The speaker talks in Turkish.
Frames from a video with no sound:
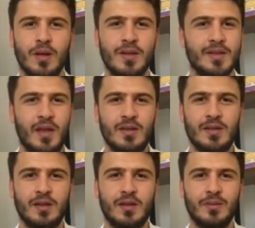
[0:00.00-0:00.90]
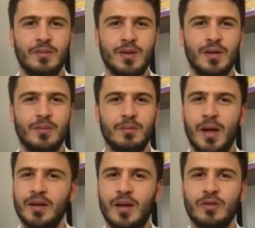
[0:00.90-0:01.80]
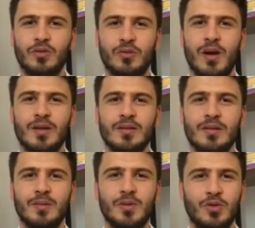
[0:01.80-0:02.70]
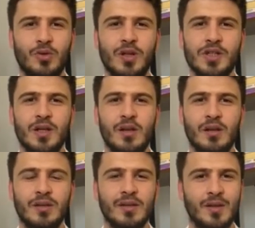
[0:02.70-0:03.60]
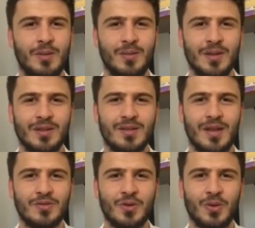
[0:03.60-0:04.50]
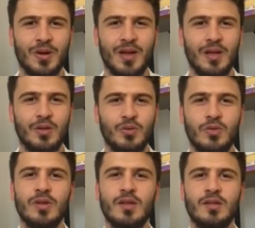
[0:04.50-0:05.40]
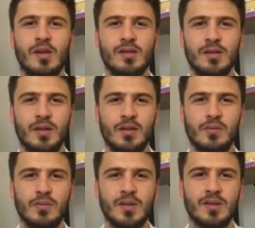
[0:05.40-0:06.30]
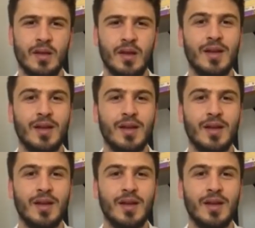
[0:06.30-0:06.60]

Lisans eğitimimi Beykent Üniversitesi psikoloji alanında tamamladıktan sonra yüksek lisans eğitimimi ise